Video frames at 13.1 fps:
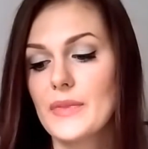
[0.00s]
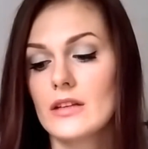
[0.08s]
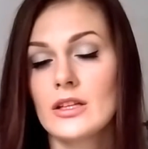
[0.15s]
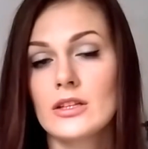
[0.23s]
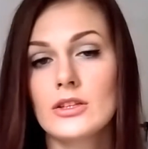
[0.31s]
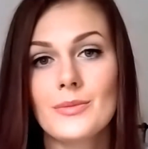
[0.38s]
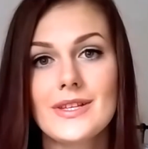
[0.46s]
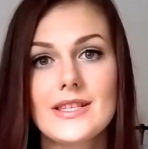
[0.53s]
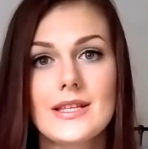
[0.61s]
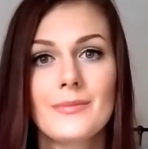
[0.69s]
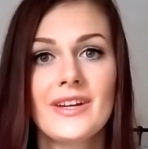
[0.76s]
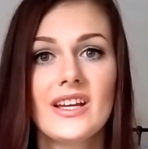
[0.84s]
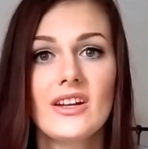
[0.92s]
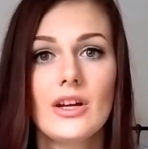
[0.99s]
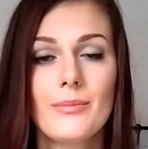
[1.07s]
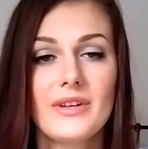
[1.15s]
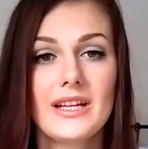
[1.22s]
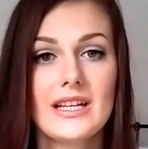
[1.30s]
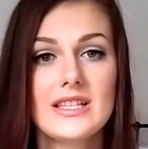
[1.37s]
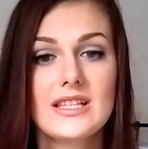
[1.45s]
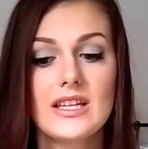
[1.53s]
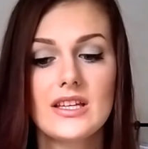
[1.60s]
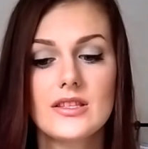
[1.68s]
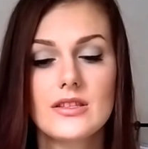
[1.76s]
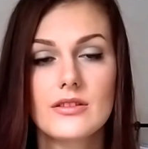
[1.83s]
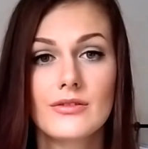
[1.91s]
Natomiast sama jego aplikacja
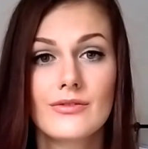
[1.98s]
jest,